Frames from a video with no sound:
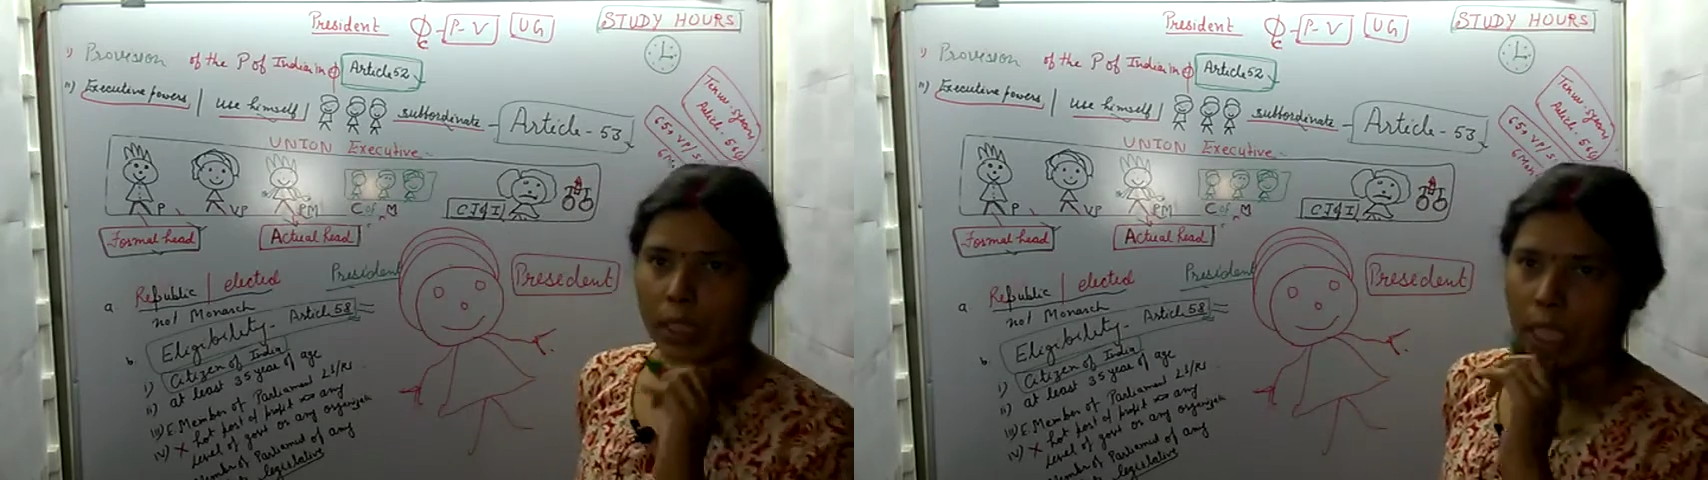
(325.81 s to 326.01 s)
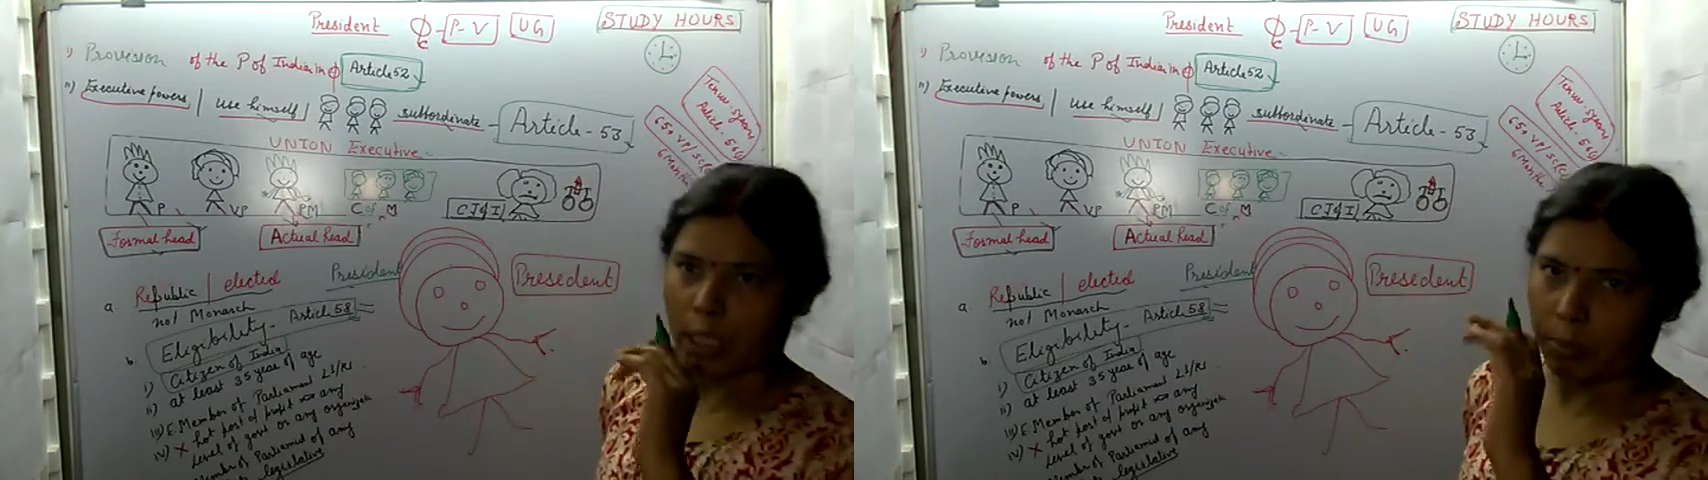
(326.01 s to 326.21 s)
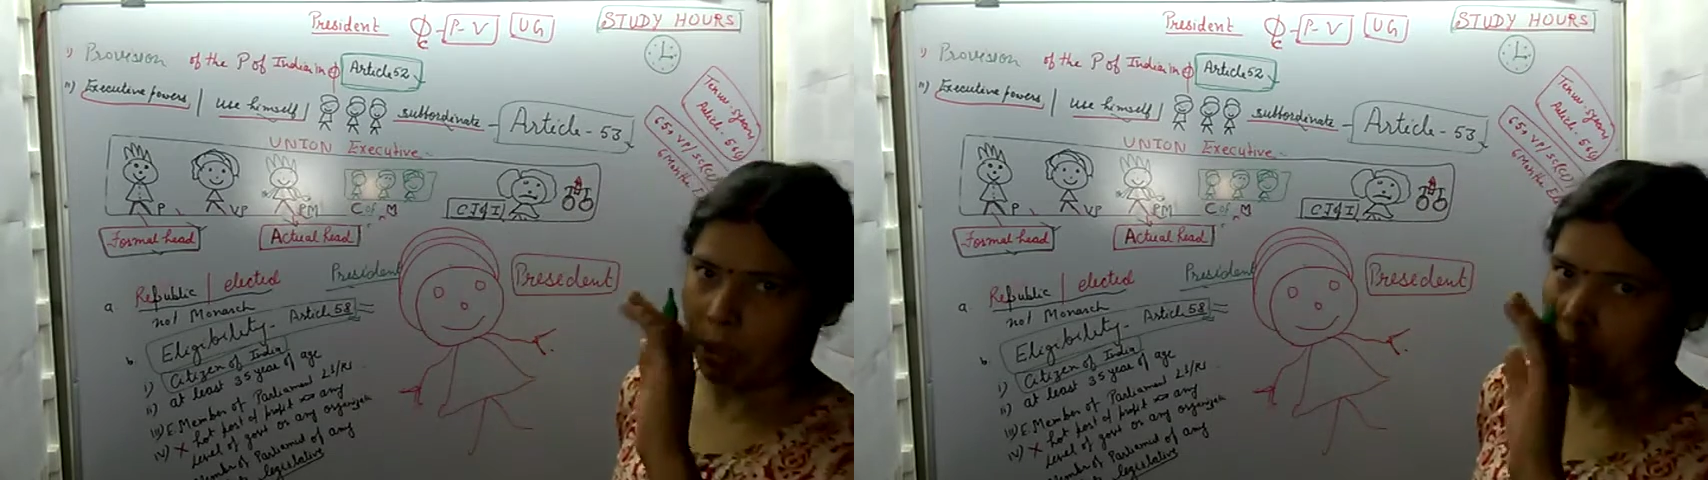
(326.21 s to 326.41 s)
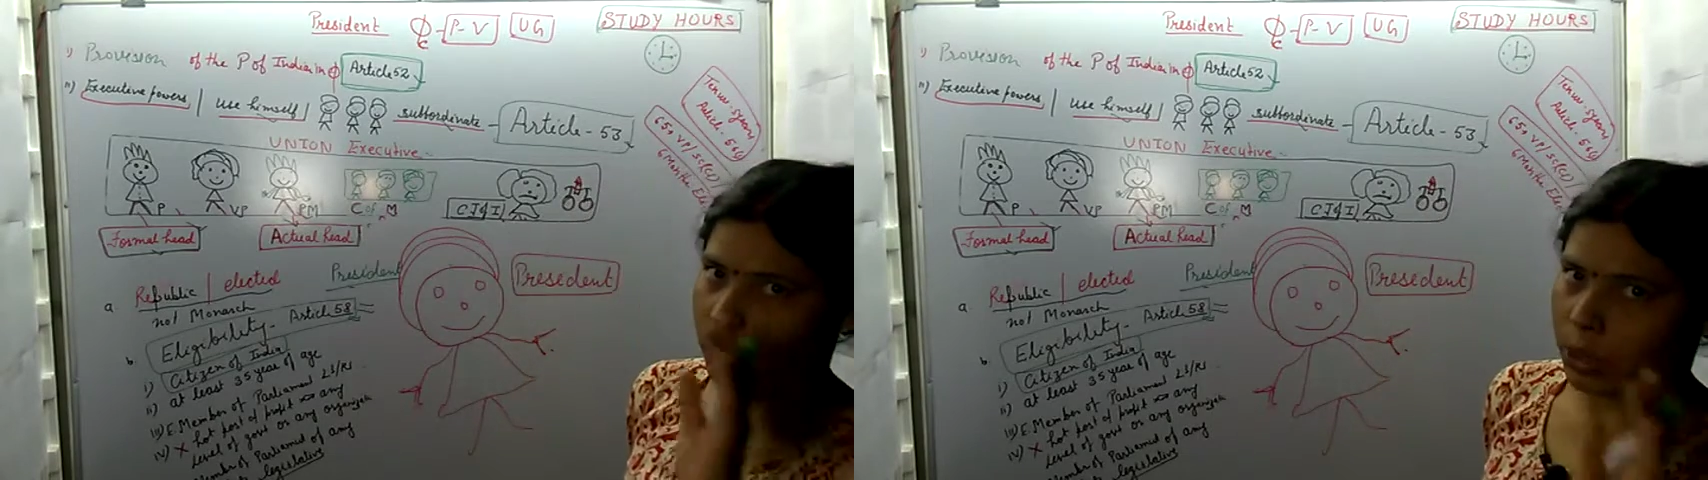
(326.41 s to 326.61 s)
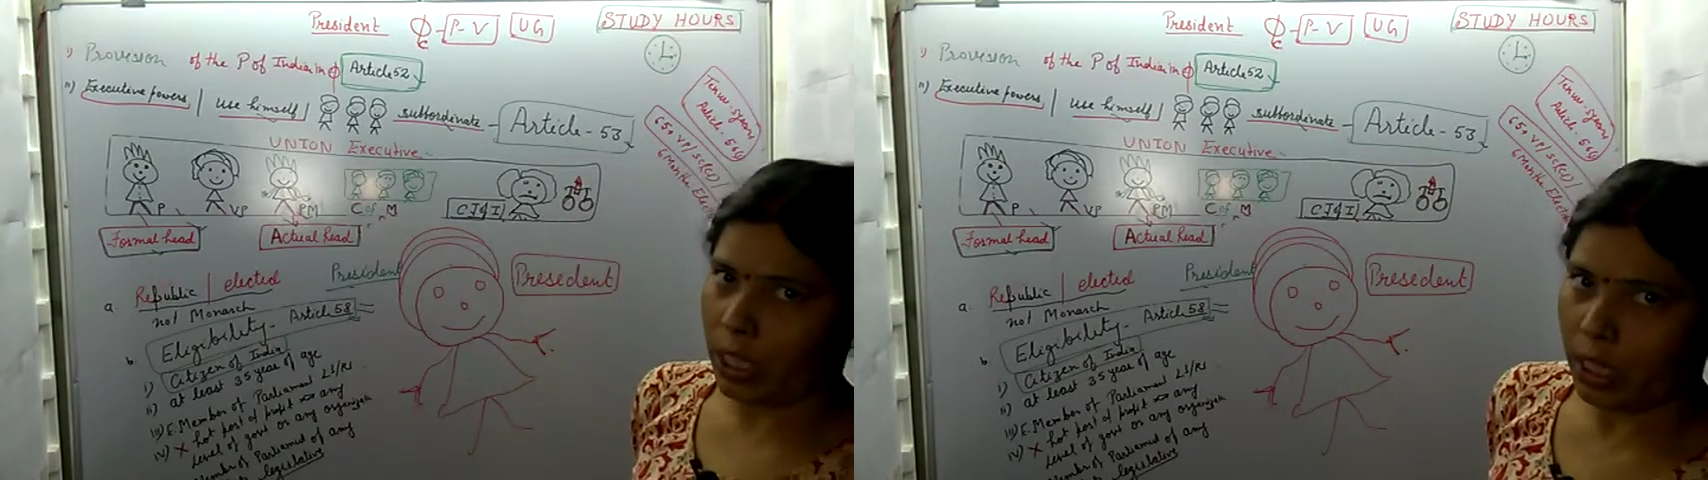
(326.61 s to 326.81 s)
का राष्ट्रपति हम
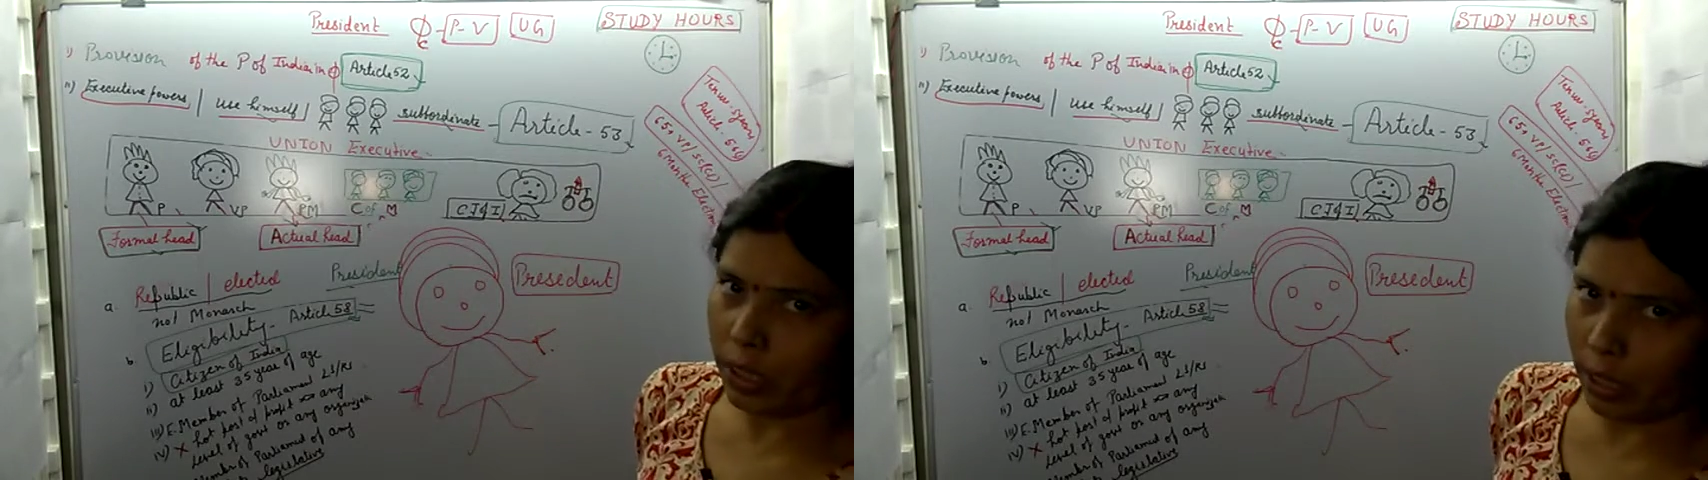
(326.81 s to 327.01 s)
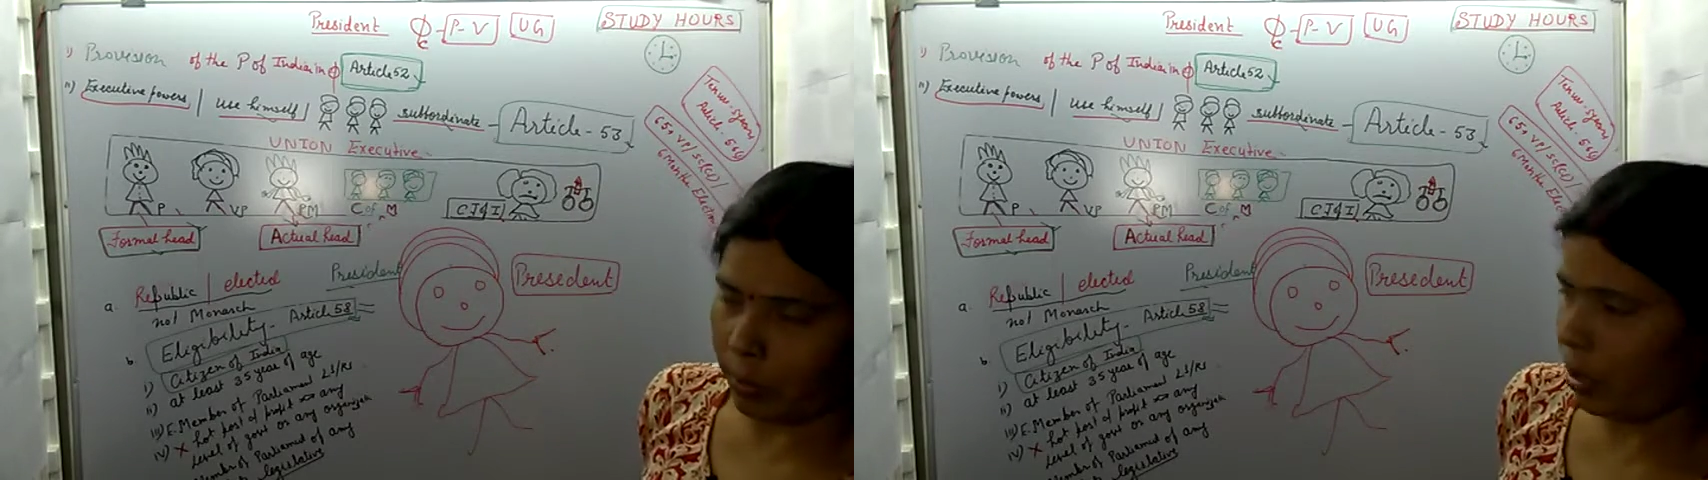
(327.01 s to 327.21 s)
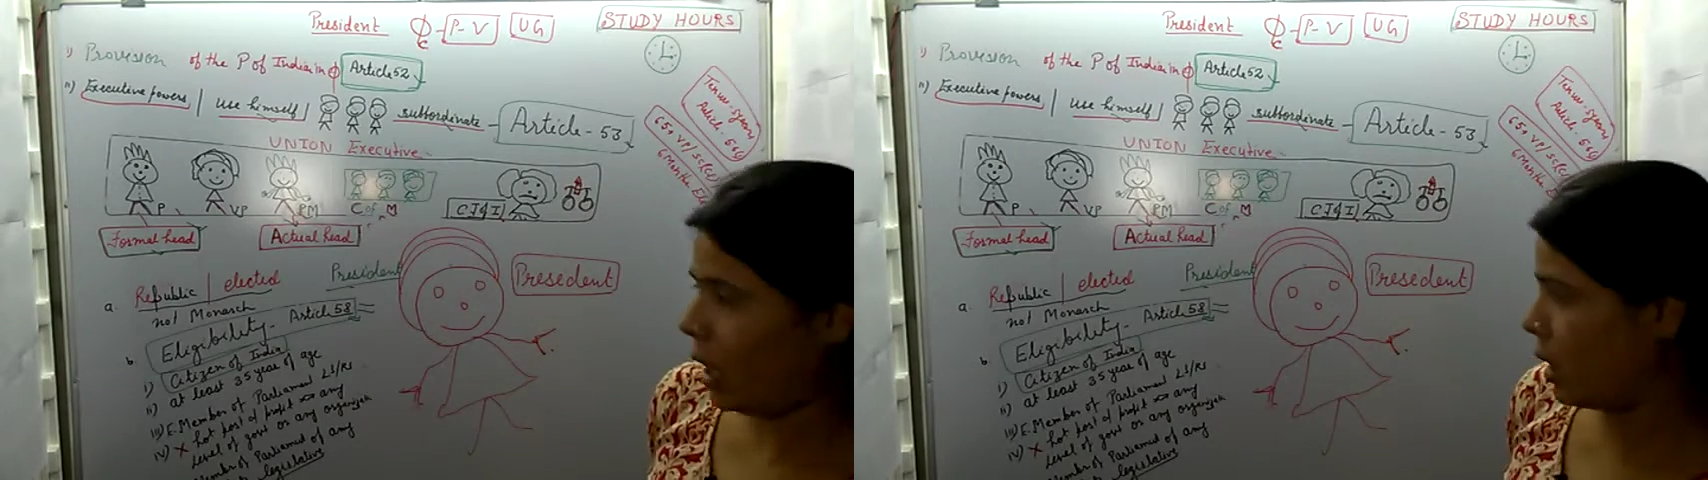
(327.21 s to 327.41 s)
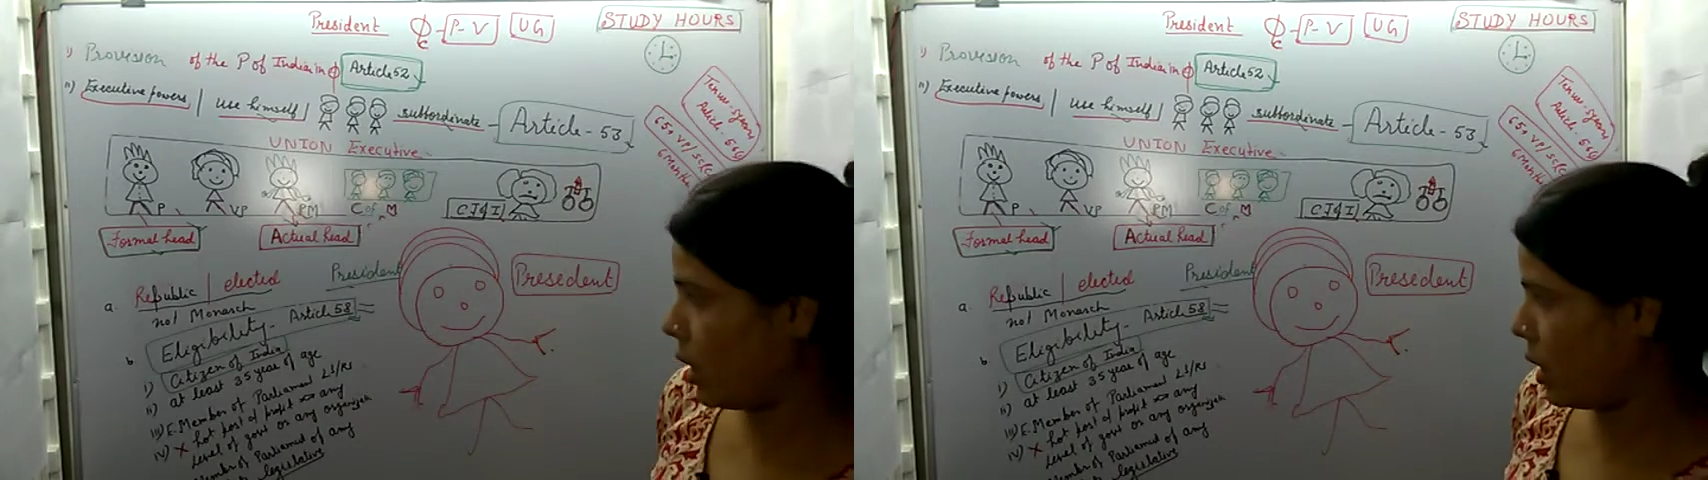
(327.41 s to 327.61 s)
उसे नहीं बना